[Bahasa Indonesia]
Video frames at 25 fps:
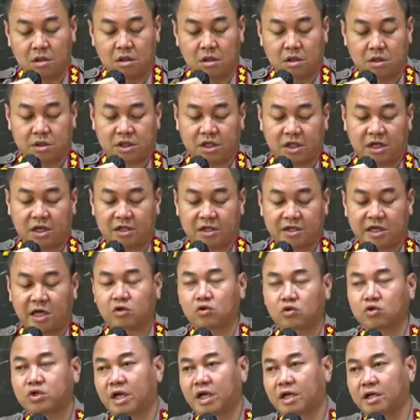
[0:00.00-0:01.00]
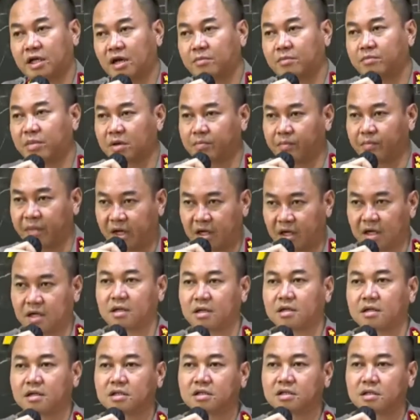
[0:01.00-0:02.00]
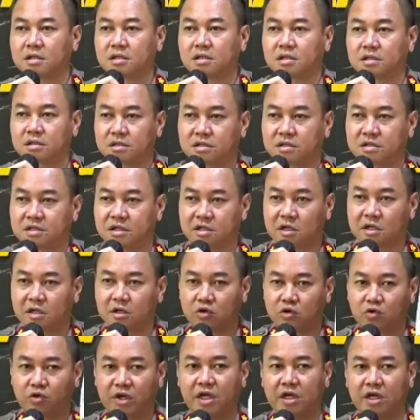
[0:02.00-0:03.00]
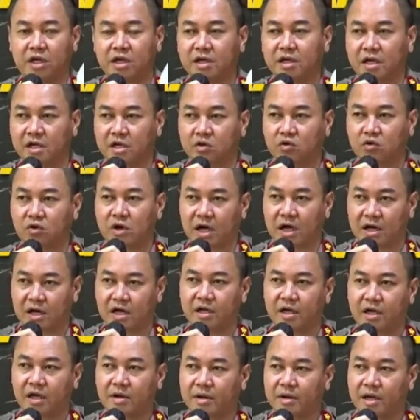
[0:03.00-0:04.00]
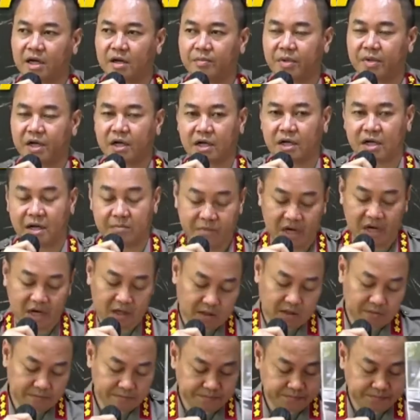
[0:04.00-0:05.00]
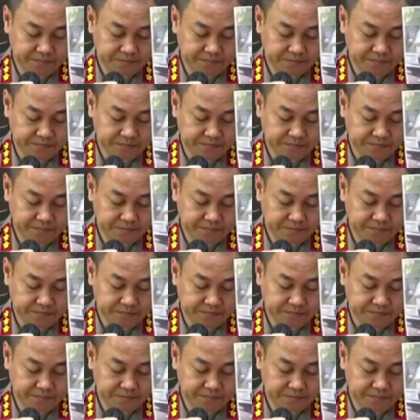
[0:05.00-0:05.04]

salah satu sedan bermerek tertentu ini yang digunakan ya, ada pada gambar,